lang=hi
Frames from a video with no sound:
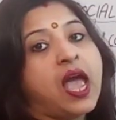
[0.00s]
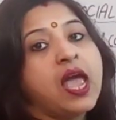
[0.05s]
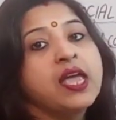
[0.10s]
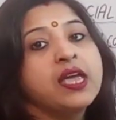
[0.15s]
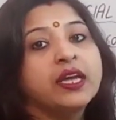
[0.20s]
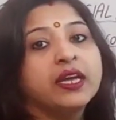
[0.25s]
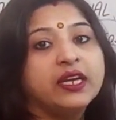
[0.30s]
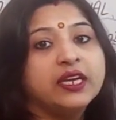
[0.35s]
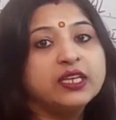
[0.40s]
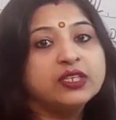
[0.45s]
हैं
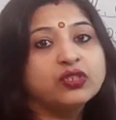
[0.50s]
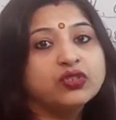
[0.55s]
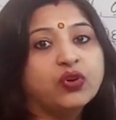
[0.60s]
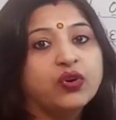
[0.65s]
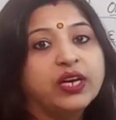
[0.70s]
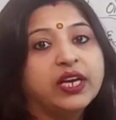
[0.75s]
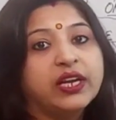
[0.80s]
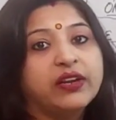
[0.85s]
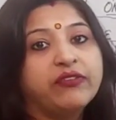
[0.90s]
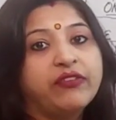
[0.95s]

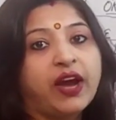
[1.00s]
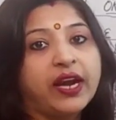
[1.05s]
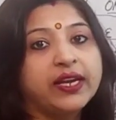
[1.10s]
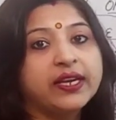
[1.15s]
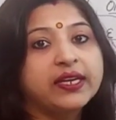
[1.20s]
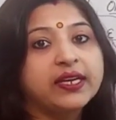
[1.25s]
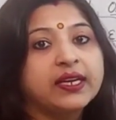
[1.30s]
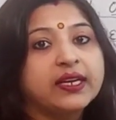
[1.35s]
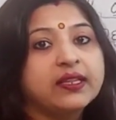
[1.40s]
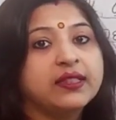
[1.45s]
इसको
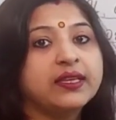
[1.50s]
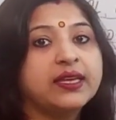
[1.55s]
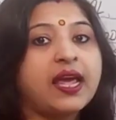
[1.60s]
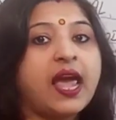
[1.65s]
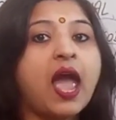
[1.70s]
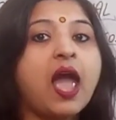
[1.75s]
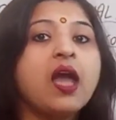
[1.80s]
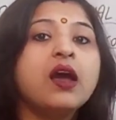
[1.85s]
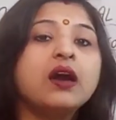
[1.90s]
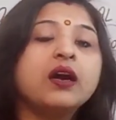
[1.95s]
डिफाइन करते
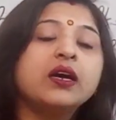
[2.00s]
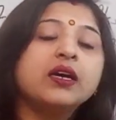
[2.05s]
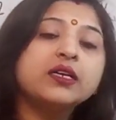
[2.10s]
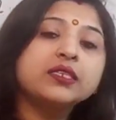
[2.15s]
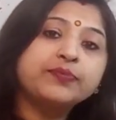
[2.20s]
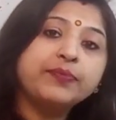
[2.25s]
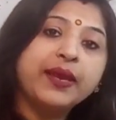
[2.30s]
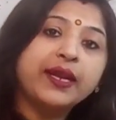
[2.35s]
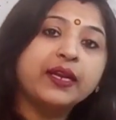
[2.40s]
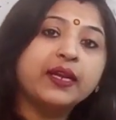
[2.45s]
हैं
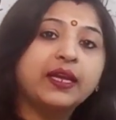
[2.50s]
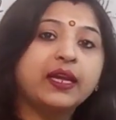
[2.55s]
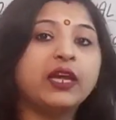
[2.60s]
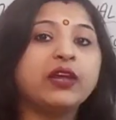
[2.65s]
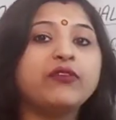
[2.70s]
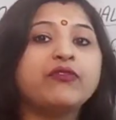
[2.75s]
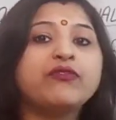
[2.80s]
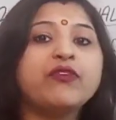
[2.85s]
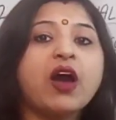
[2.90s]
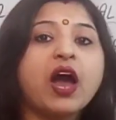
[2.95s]
हस्बैंड
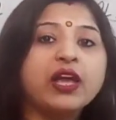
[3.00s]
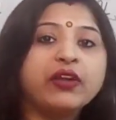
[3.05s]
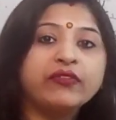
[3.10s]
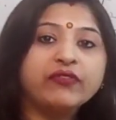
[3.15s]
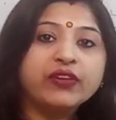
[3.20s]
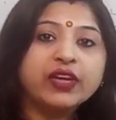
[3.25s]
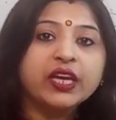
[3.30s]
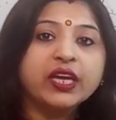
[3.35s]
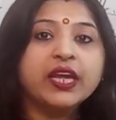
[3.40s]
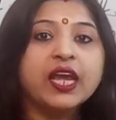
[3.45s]
की
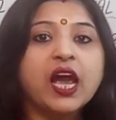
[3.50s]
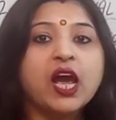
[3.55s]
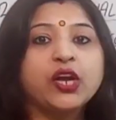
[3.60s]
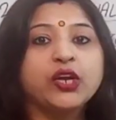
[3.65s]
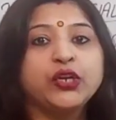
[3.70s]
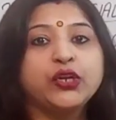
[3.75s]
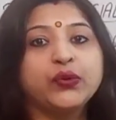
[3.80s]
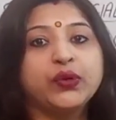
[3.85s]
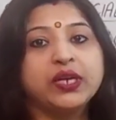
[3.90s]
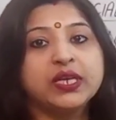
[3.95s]
वाइफ की क्या
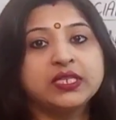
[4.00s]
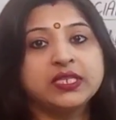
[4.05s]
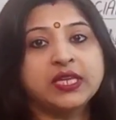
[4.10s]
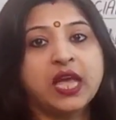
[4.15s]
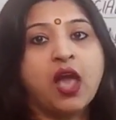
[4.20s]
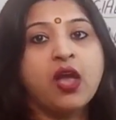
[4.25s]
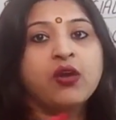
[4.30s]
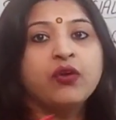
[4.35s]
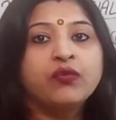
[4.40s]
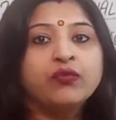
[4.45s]
ड्यूटीज
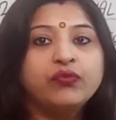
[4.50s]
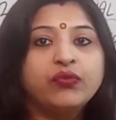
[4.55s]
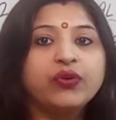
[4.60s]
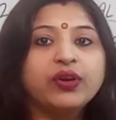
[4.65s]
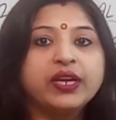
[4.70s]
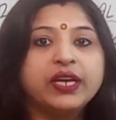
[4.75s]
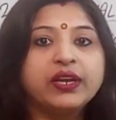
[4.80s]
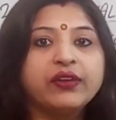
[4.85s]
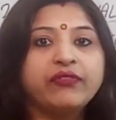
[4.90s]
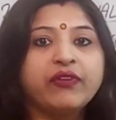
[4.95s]
हैं
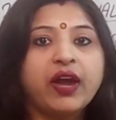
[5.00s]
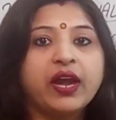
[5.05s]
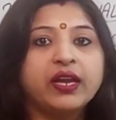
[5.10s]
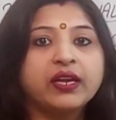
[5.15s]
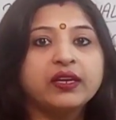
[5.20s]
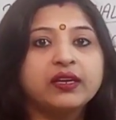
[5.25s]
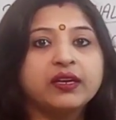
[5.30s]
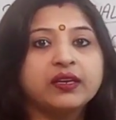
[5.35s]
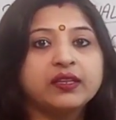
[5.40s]
वो डिफाइन